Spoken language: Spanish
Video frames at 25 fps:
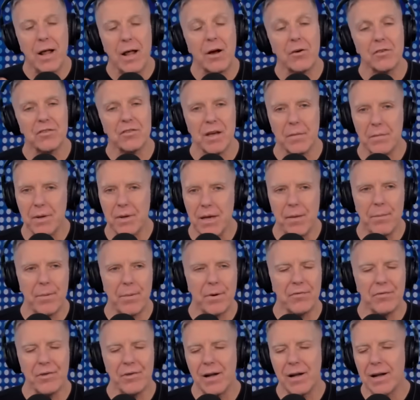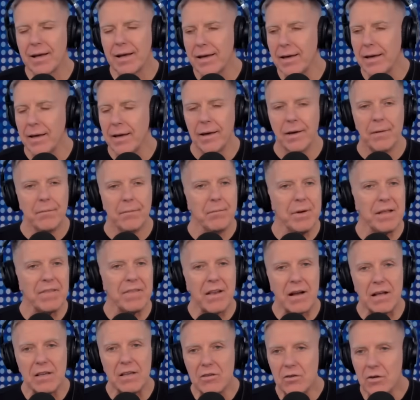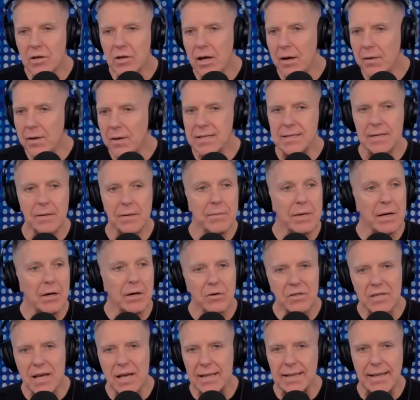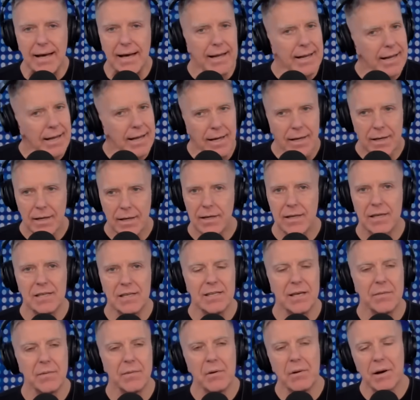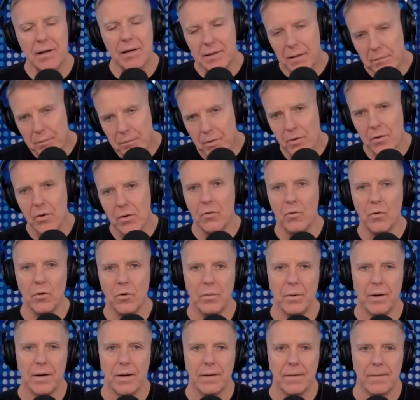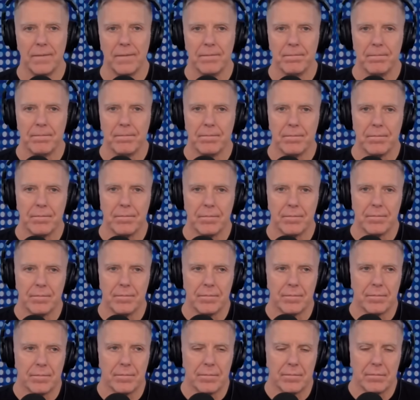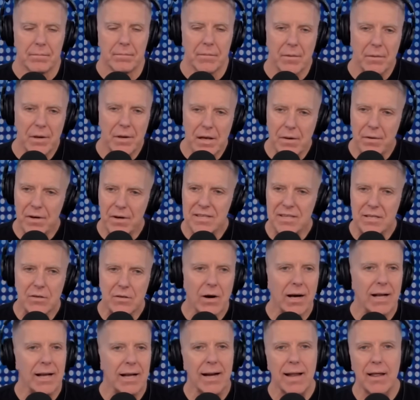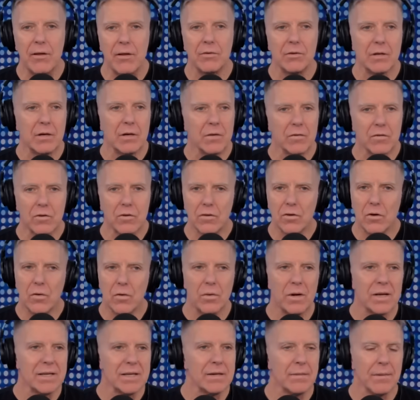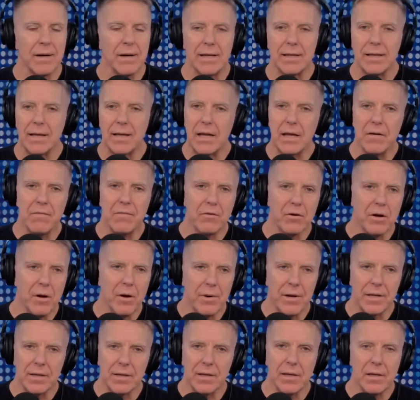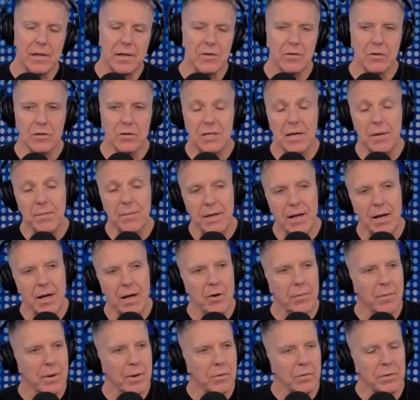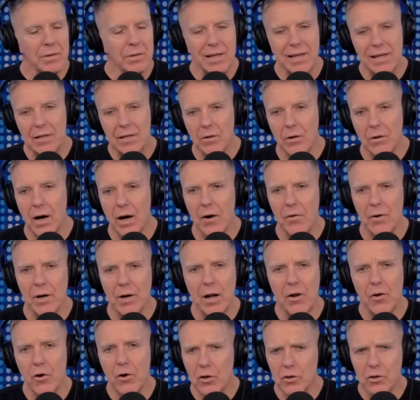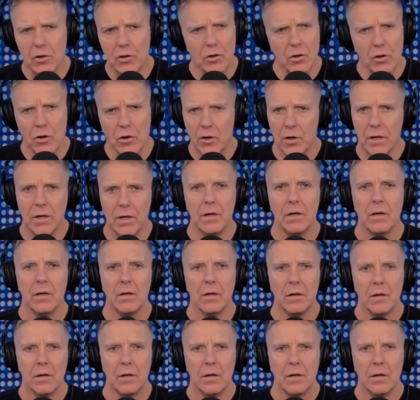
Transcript: una cosa mía personal que me traiciona a veces mi cosa tana y se me va. Te pido disculpas. Debería haber sido aclarado entre nosotros con una llamada de teléfono, haberte dicho, che, mirá, no me. Listo. Ahora, lo otro no, ¿eh?